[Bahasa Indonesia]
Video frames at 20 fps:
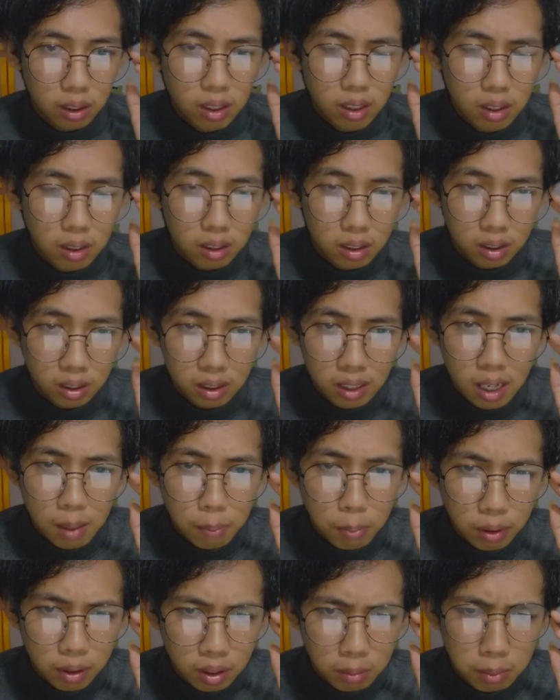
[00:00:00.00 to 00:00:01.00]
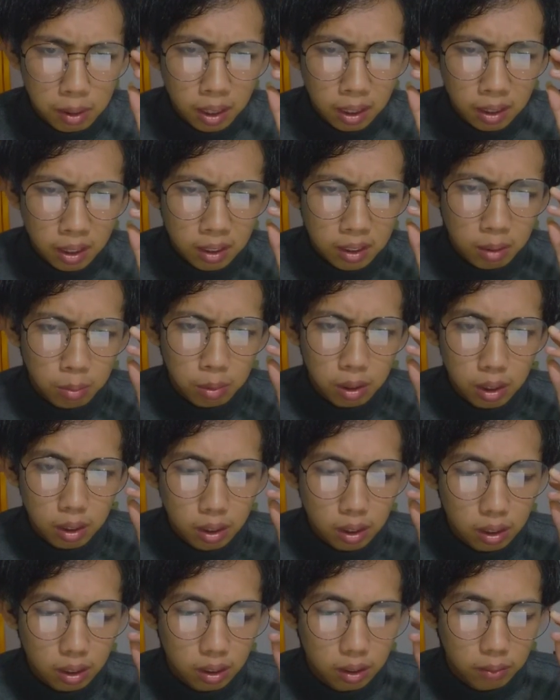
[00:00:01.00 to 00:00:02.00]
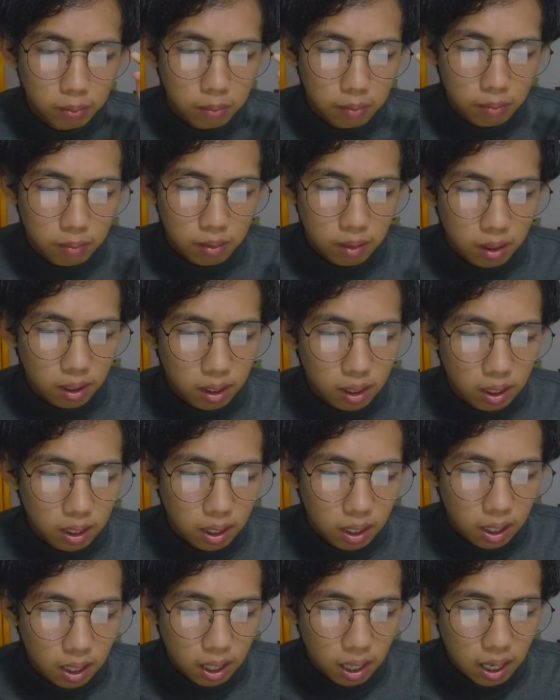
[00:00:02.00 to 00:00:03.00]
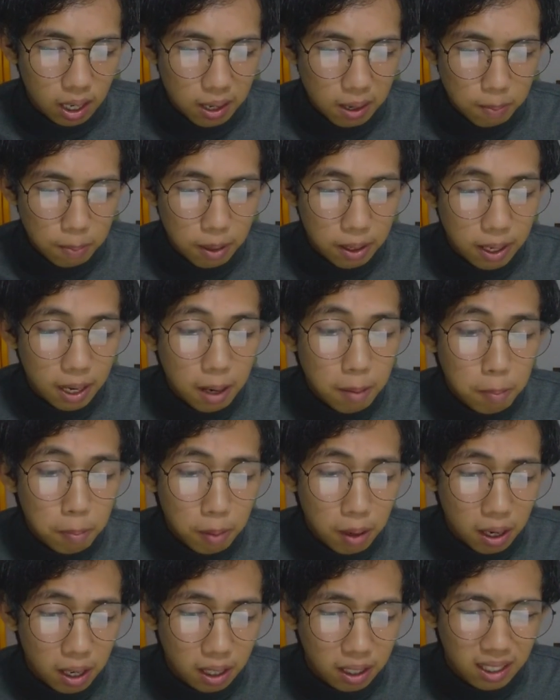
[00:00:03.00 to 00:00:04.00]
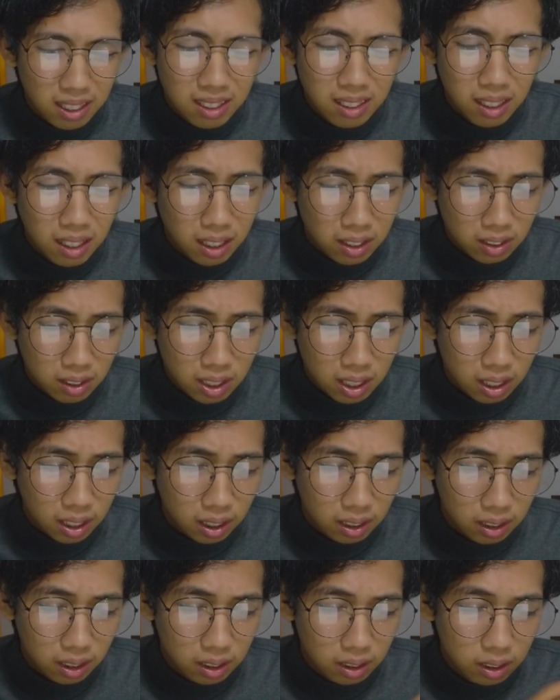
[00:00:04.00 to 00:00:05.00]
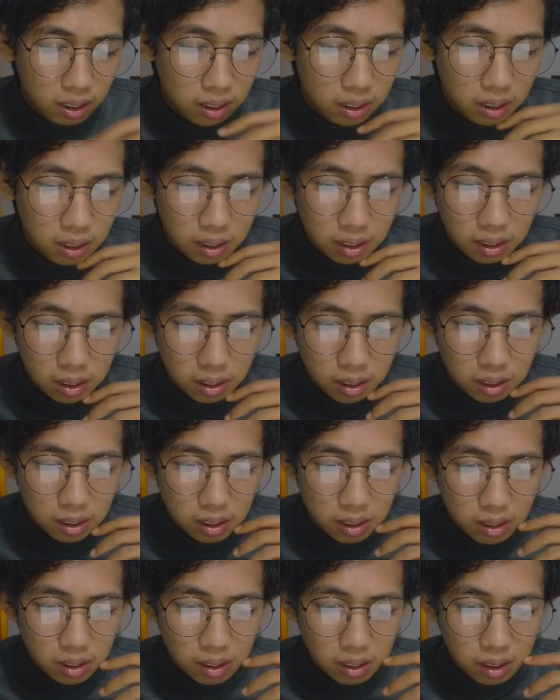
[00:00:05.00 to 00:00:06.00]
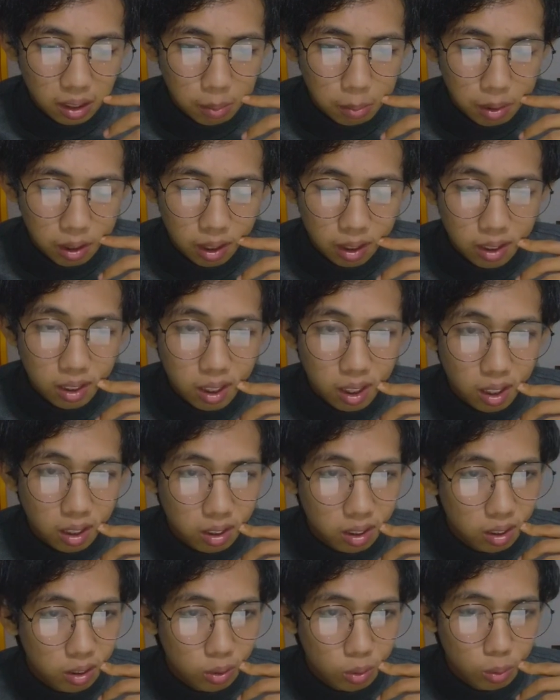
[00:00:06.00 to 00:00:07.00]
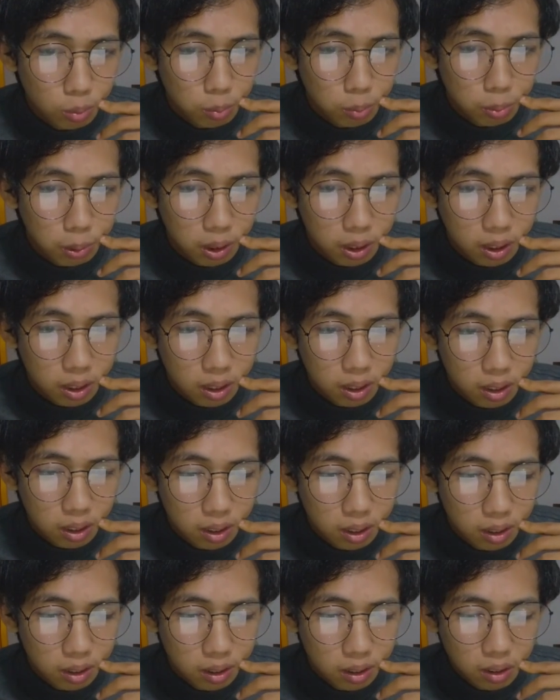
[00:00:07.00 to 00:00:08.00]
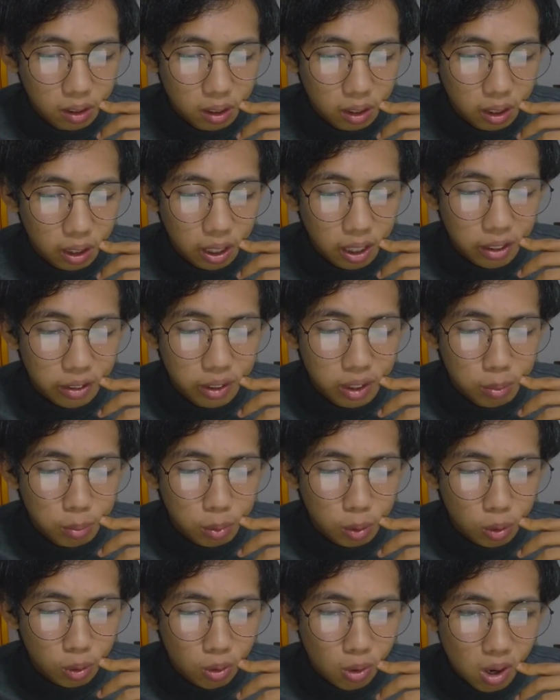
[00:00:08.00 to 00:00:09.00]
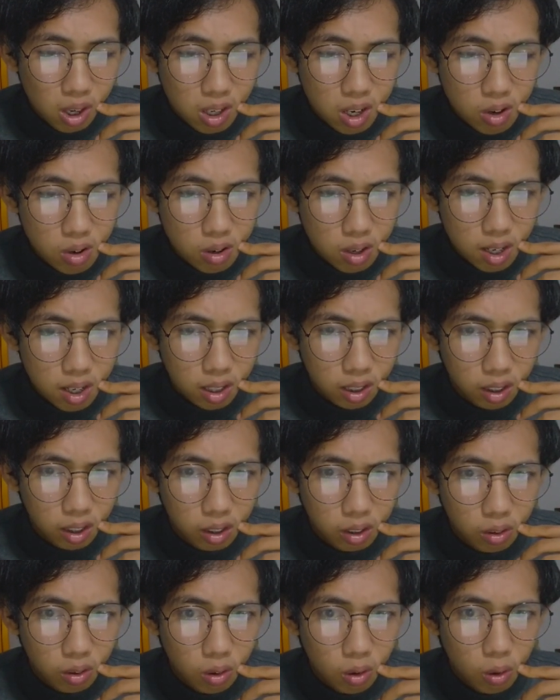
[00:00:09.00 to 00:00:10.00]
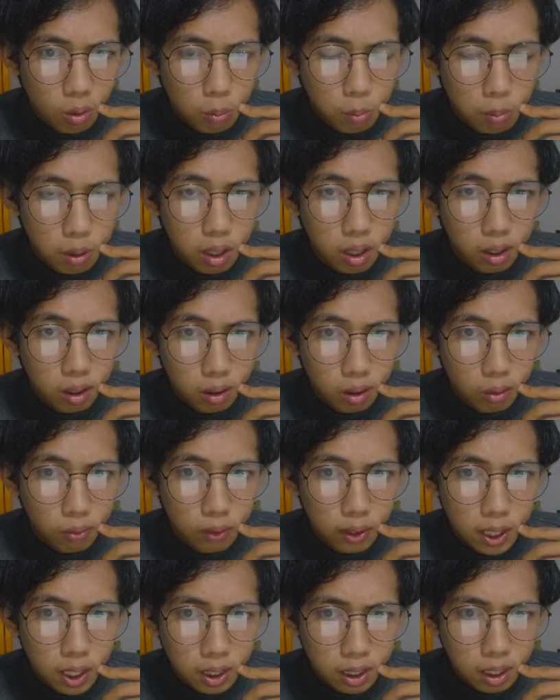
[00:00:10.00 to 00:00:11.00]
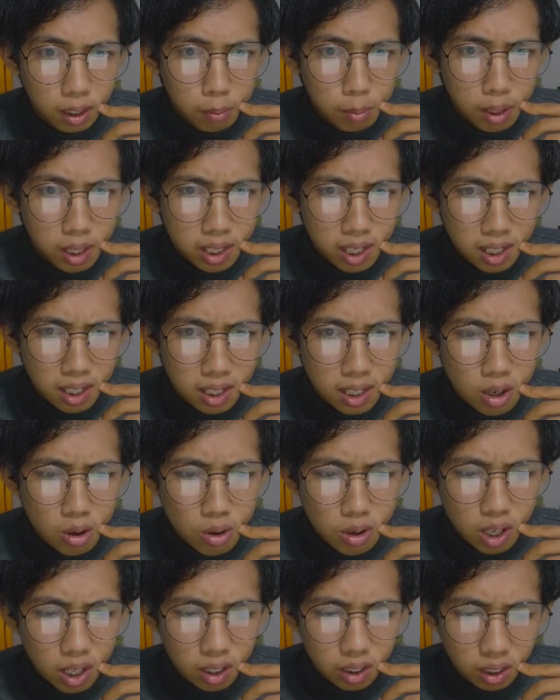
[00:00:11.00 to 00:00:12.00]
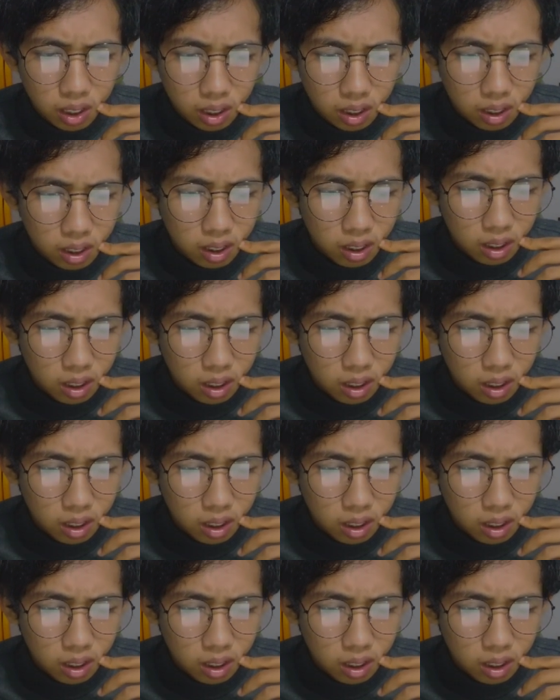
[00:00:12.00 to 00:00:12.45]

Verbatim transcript: Jadi siapa sebenarnya Jim ini ya? Harapan apa? Nggak jelas lah katanya. Emang gak jelas sih sumpah Eh Jim kok ada orang katanya Oh my love Padahal tadi bilangnya gak ada orang ya